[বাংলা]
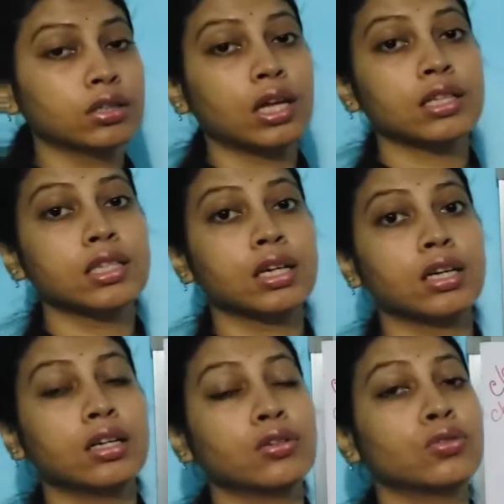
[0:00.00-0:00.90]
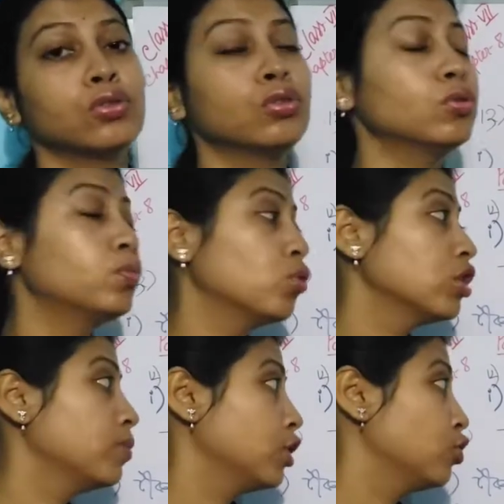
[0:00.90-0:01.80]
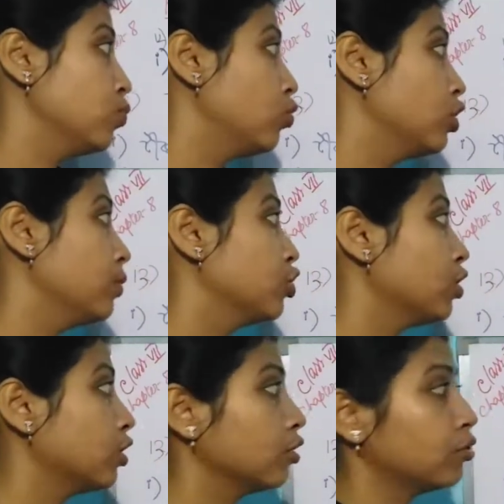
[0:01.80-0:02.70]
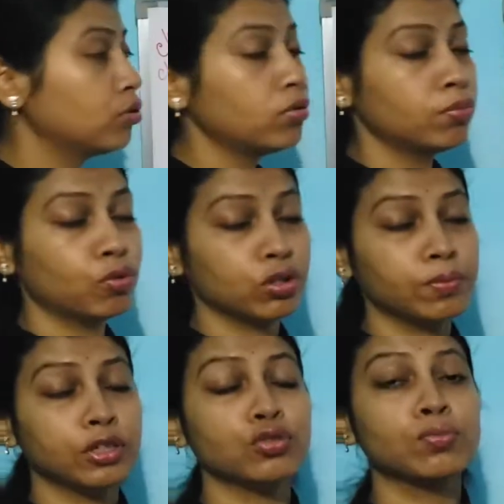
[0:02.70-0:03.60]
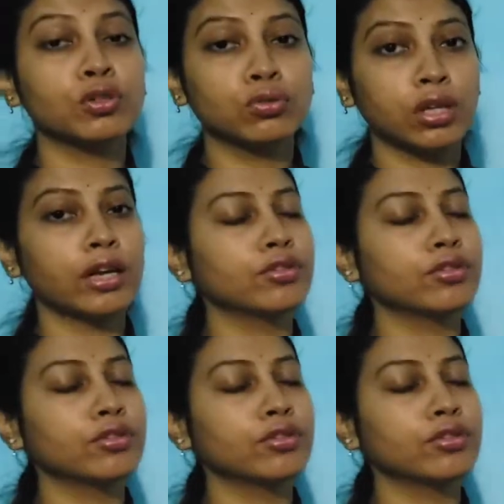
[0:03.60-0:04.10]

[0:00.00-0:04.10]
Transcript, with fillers: তাছাড়া হলো পরিবেশ পরিবেশের ক্ষেত্রেও পরিবেশ তুমি কোথায়